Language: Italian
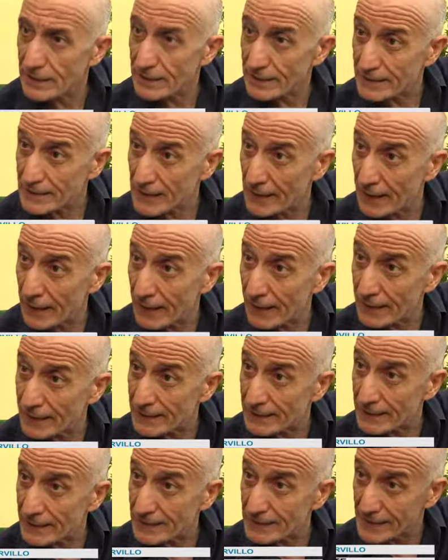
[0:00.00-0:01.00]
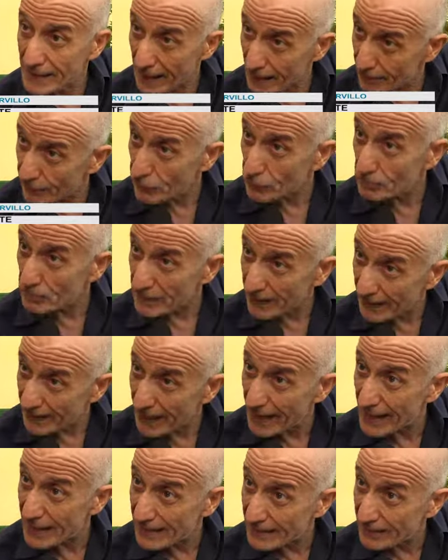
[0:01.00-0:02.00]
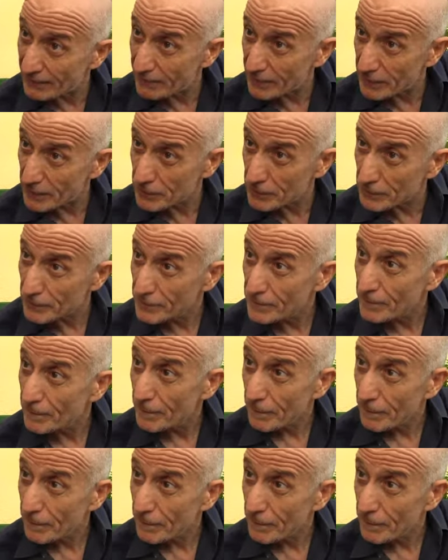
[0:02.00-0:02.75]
sia di scavo e minerari, è vero,